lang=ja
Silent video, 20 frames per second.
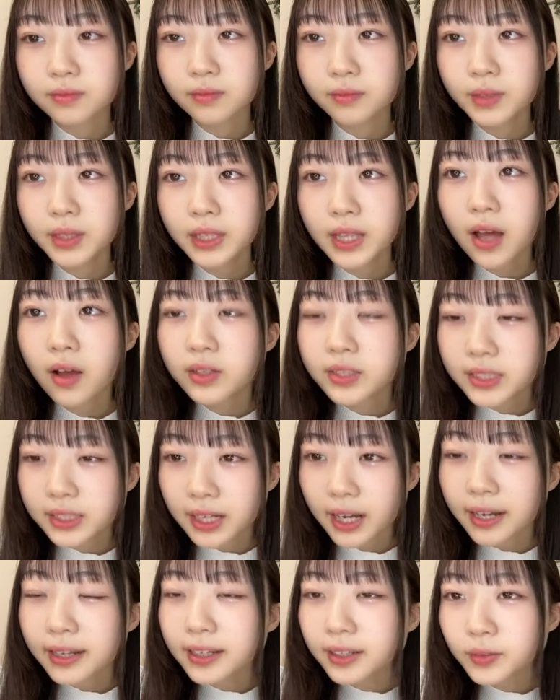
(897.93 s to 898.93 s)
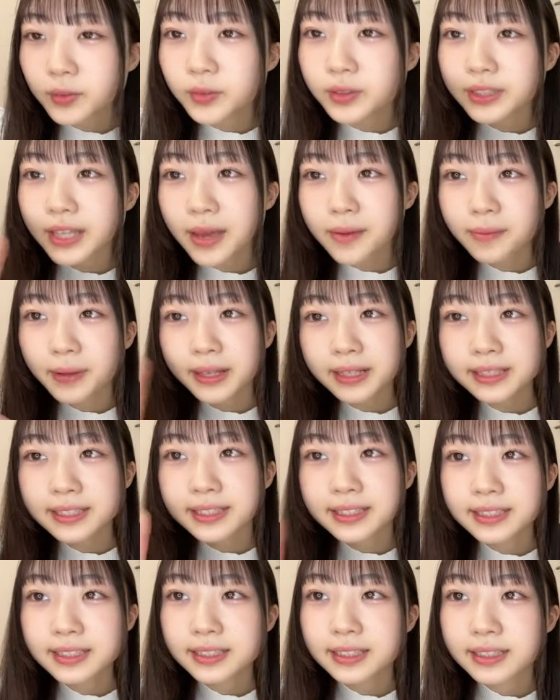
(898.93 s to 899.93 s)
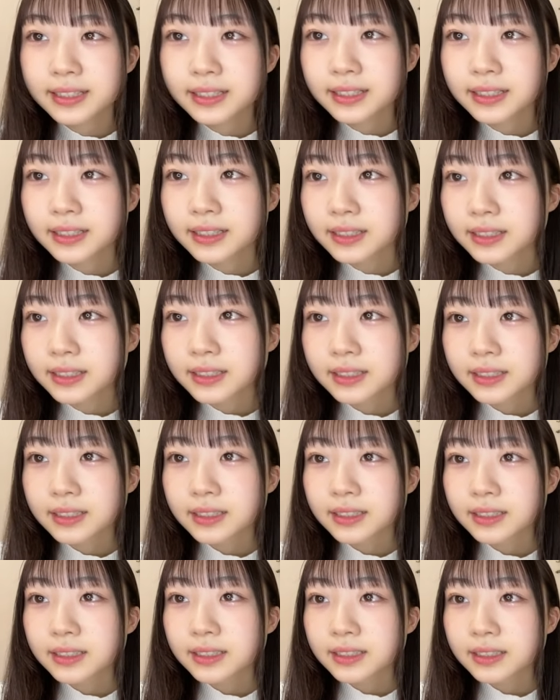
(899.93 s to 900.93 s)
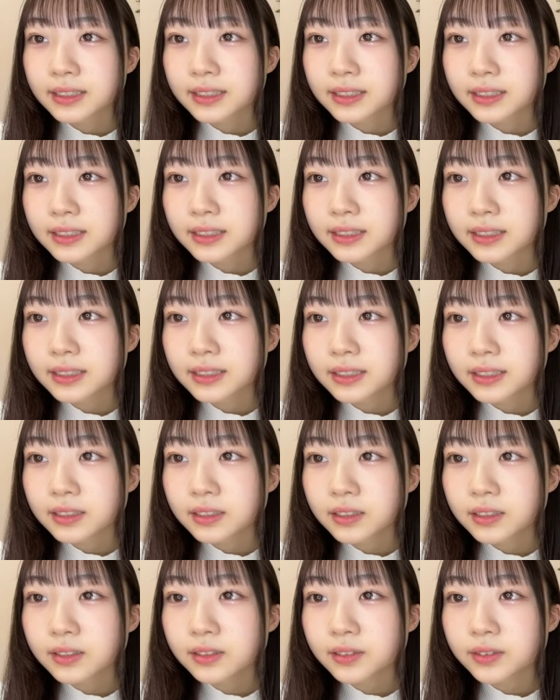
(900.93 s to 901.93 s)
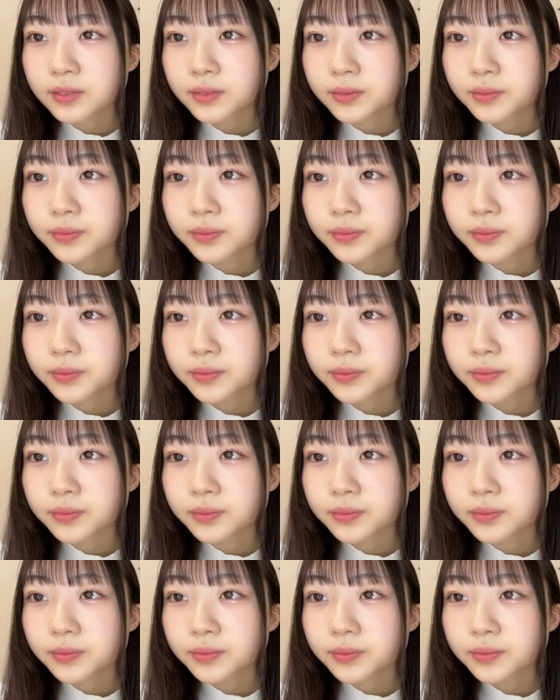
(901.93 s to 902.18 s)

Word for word: 見倒しありがとうございますえー、っと